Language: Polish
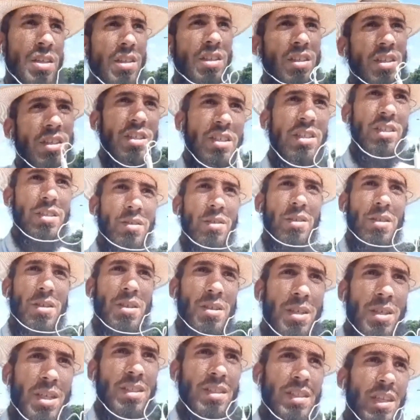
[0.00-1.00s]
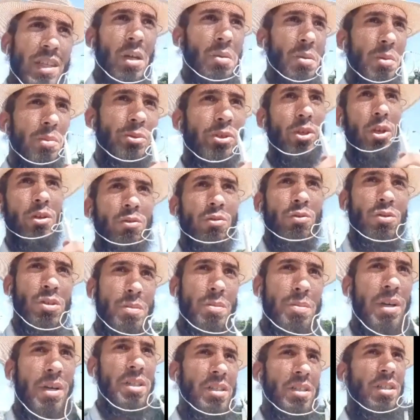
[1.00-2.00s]
I e, ja stałem z
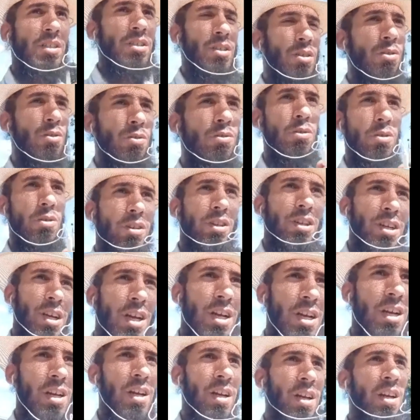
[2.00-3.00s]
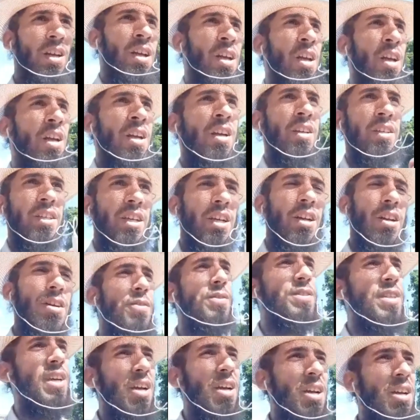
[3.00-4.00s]
przodu i pani konduktorka,
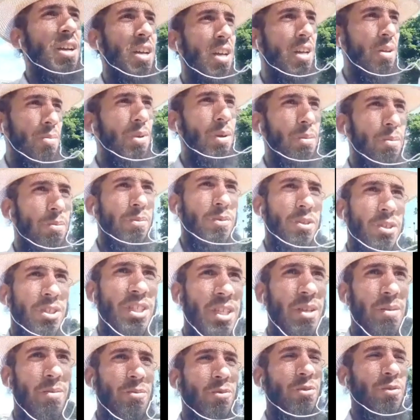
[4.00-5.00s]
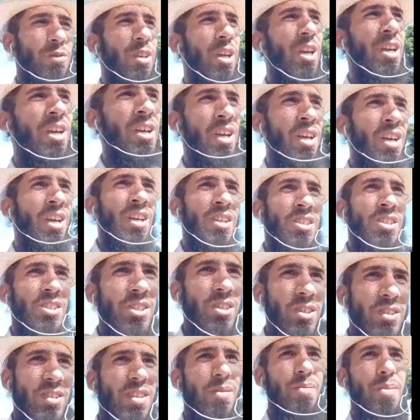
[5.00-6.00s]
kierowca, mnie coś tam mówi, czy
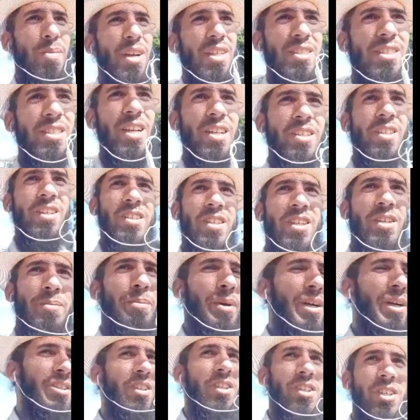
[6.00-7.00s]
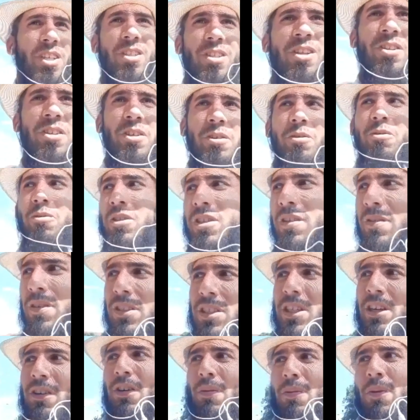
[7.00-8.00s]
to Sebastian? Ja tak patrzę się do tyłu, nie
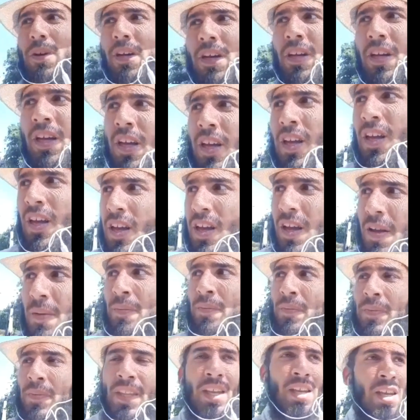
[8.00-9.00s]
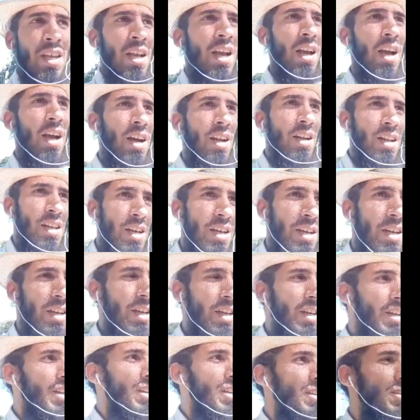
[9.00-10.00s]
wiedziałem
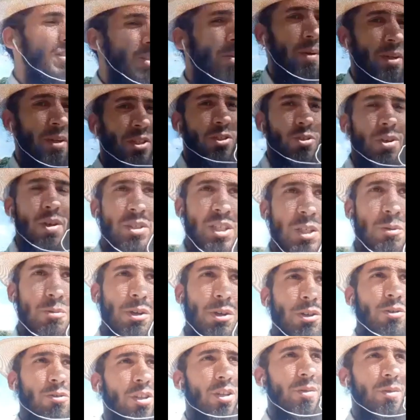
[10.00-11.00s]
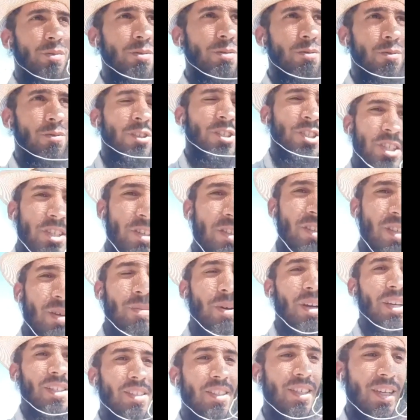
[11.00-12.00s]
ale zobaczyłem, że z przodu do mnie mówi, czy to
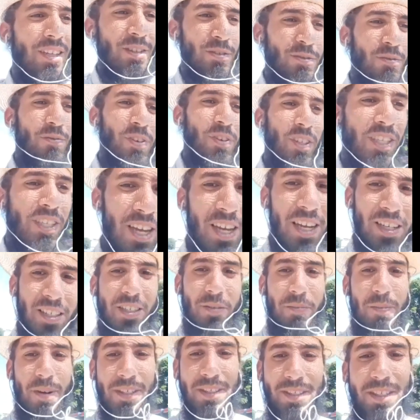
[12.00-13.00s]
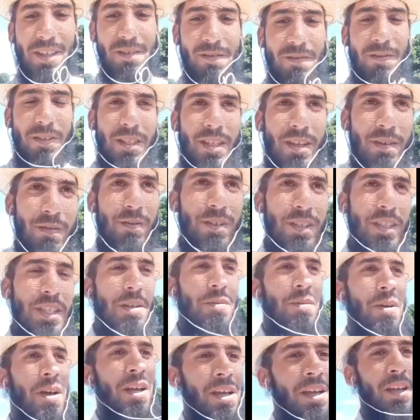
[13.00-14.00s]
Sebastian? Ja mówię, tak, Sebastian, witam, witam.